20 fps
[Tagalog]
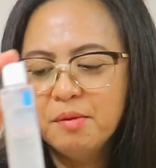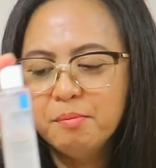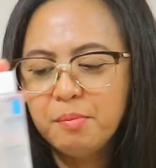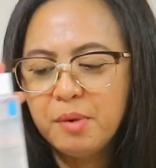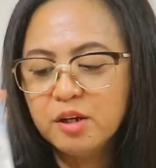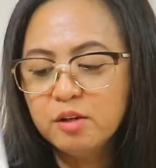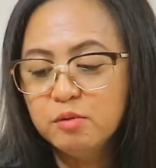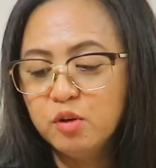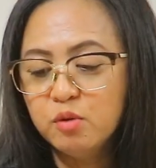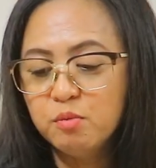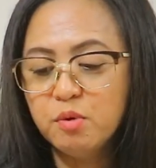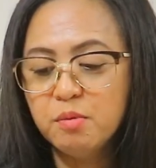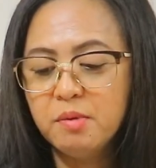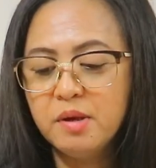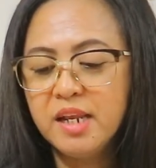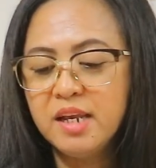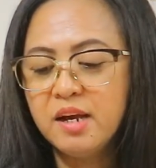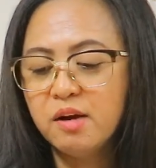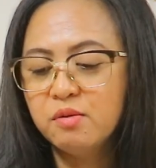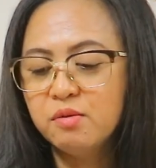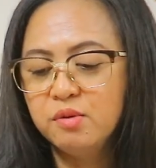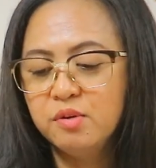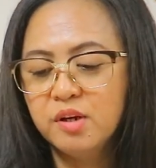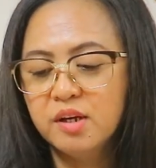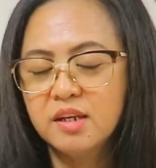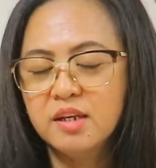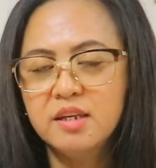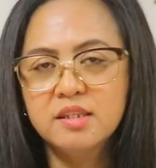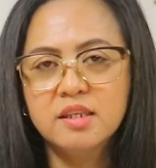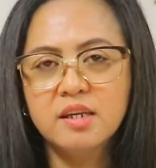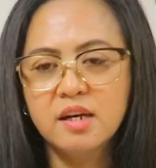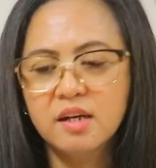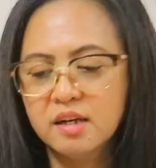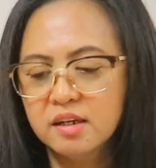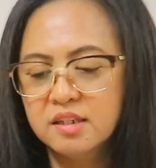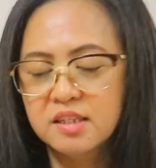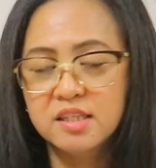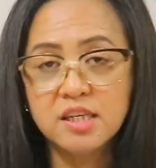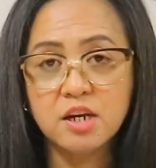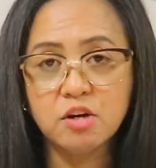pag nung bumili ako ng
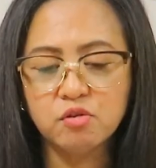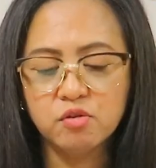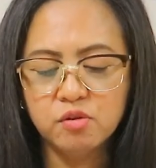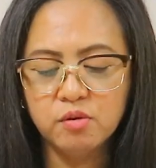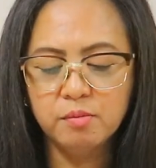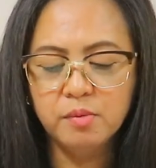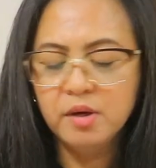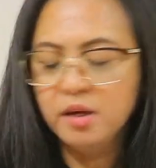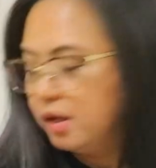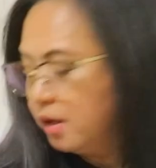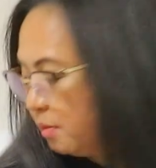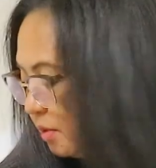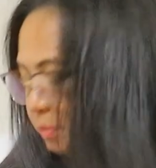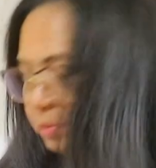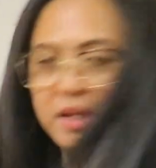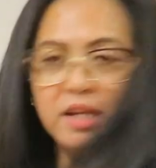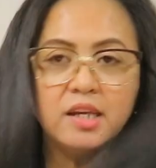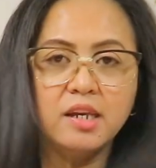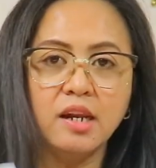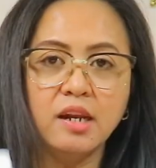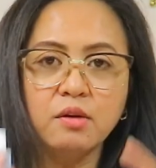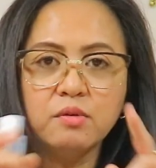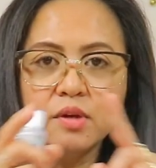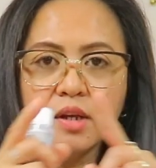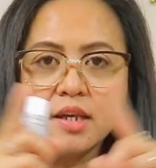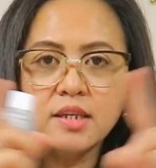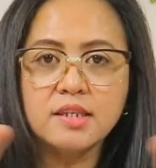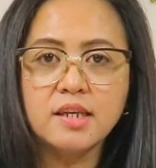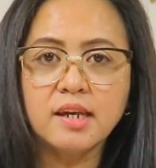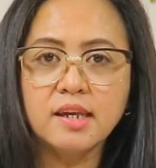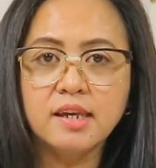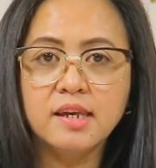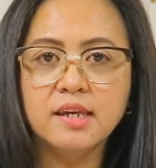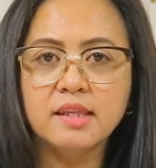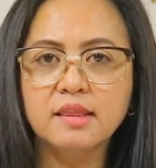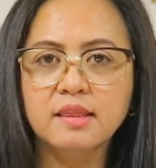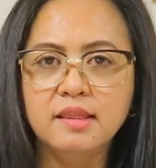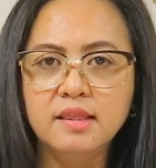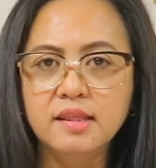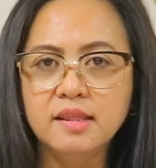isang serum, binigyan ako ng isang
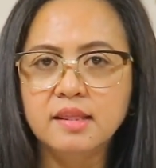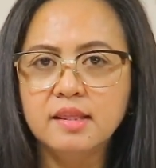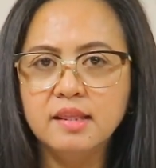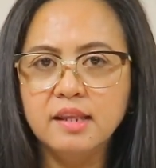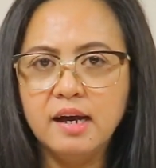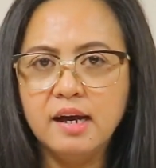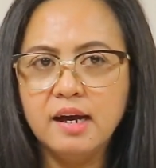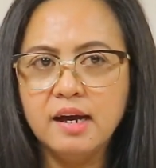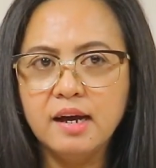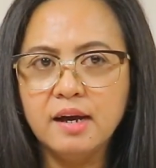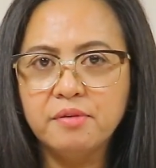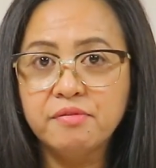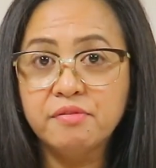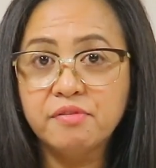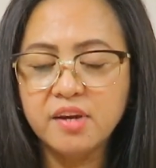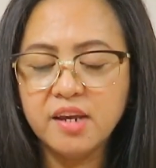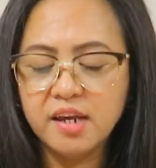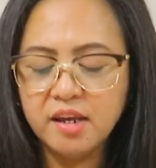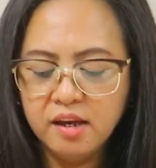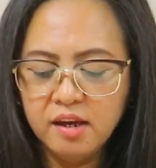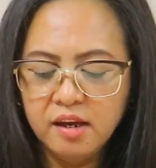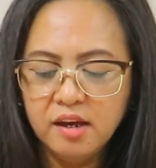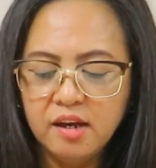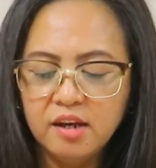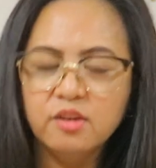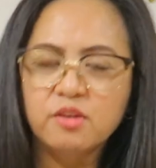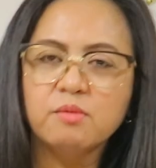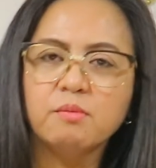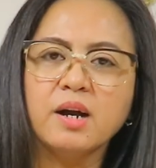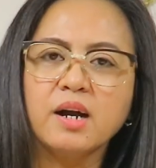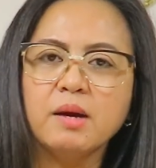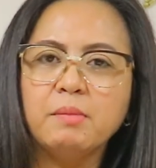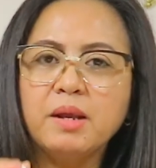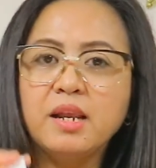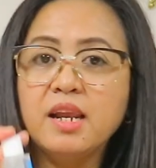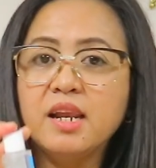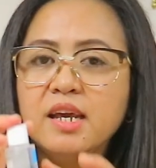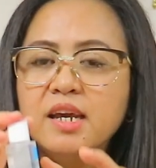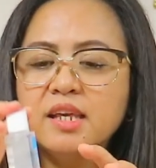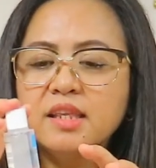kit na free yung mga
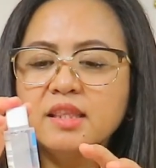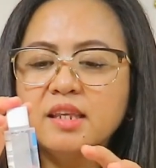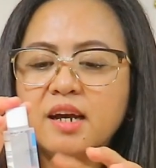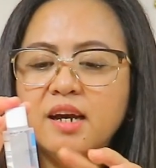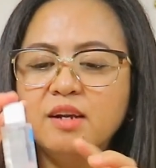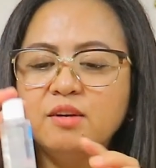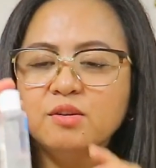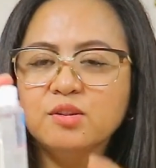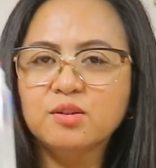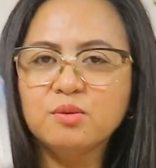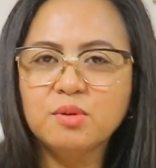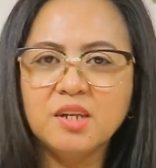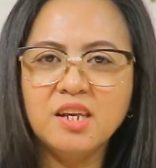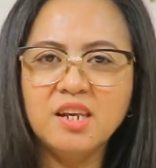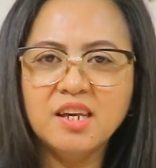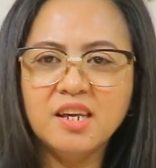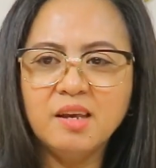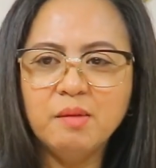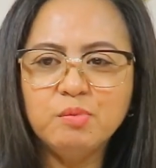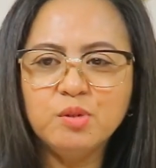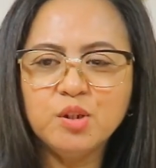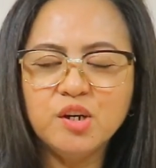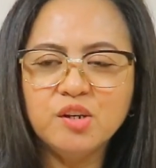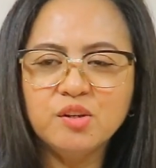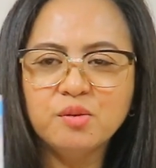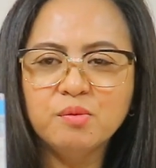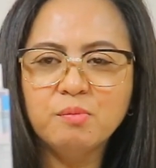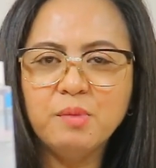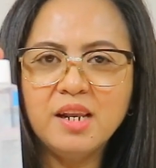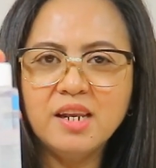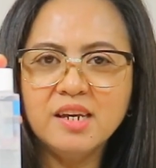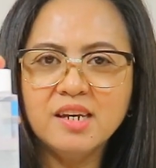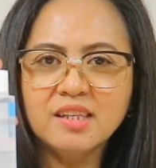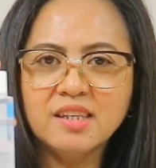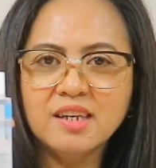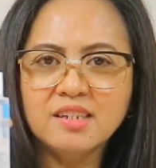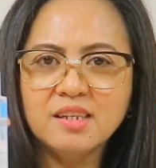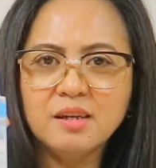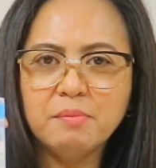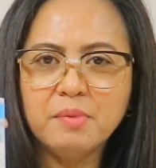maliliit na ano. So, kinikip siya yung
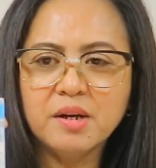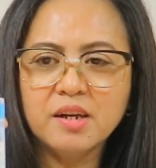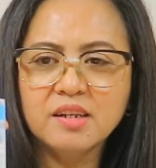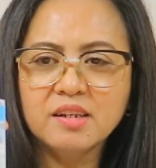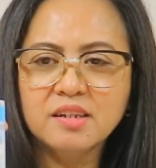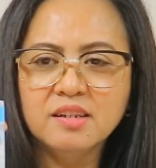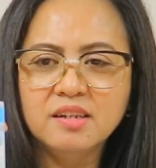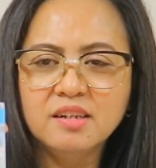maliit kasi pag